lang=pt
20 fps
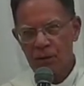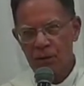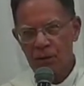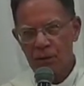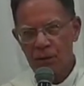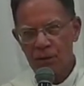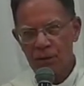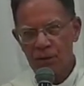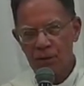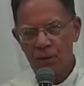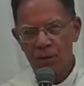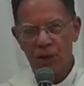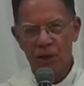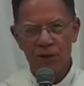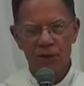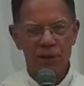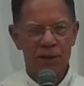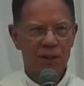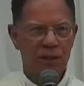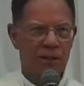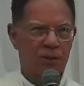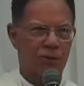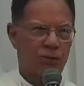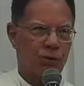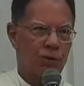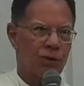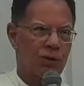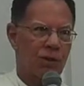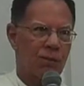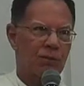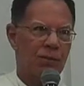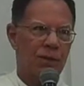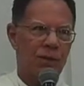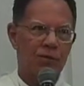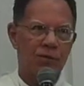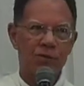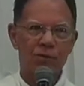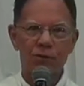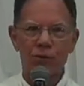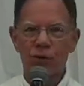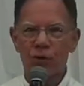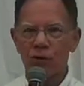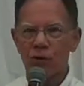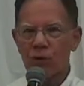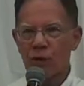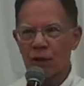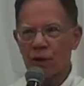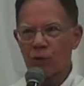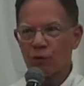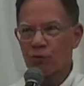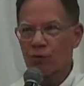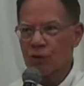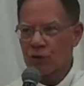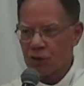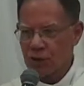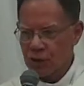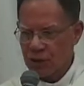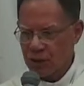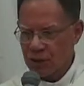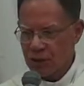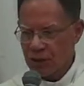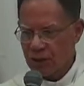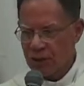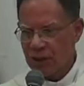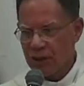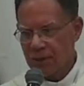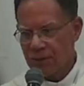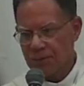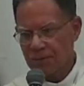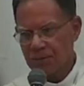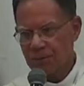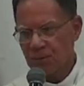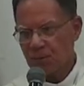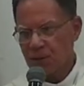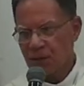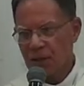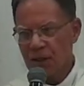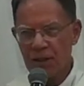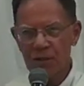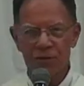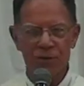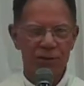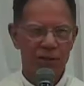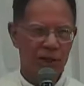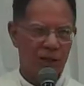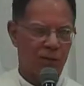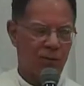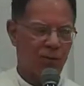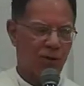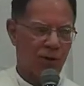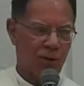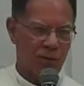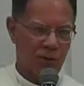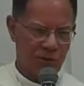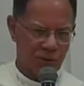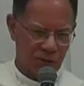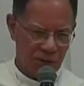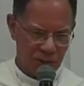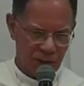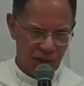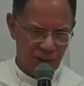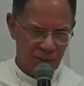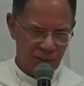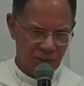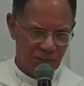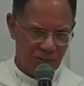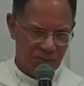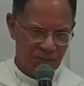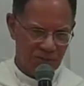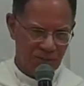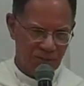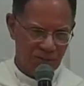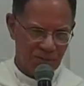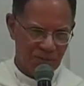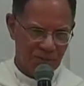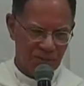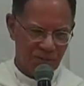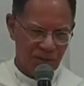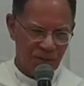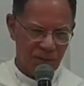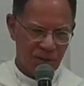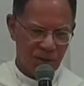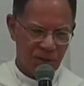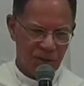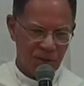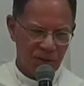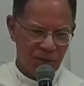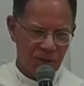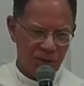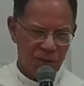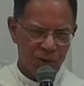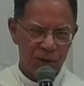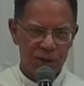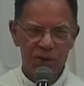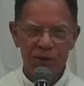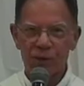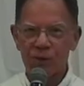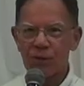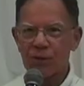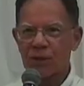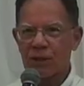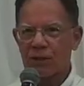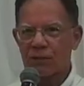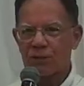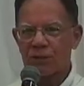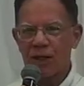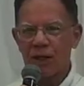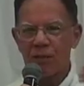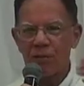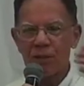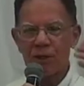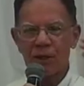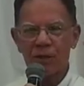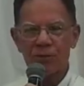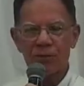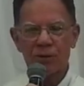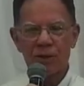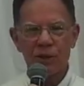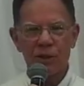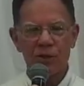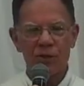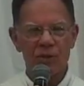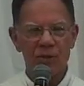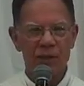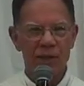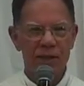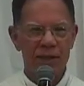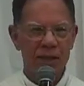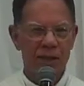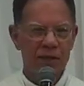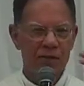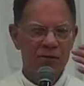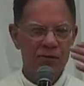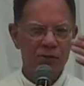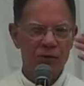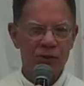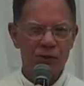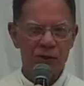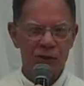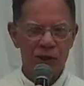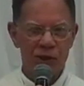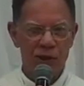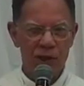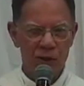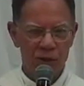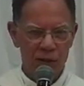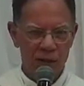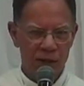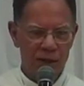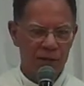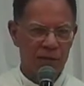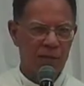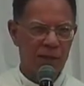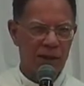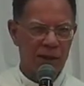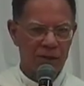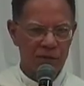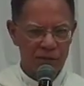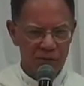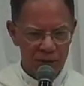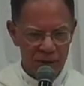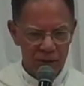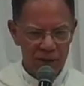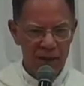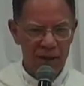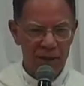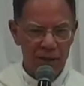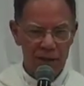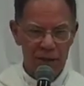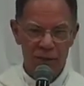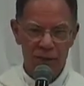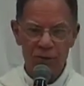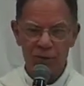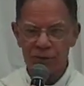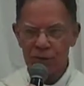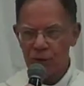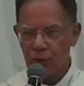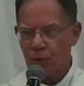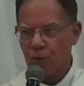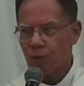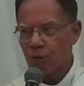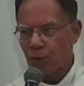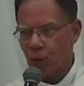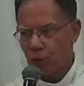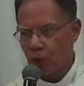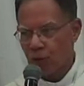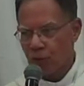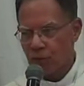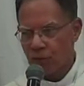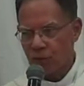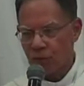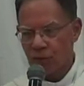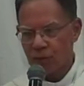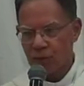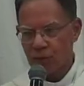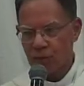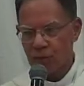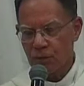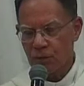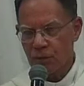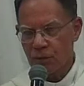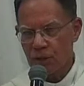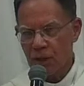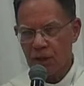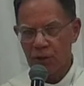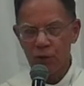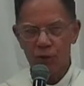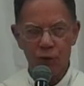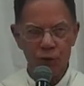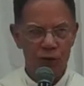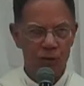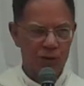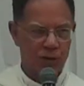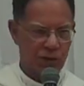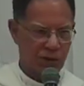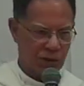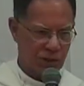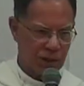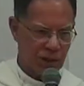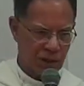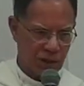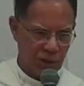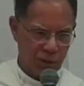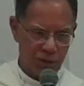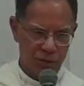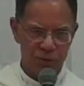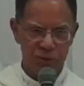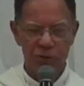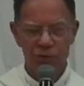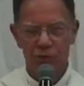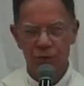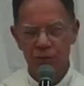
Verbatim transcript: De modo que toda pessoa ungida recebe uma missão. No Antigo Testamento, Deus mandava ungir alguém para ser rei do seu povo, em nome de Deus.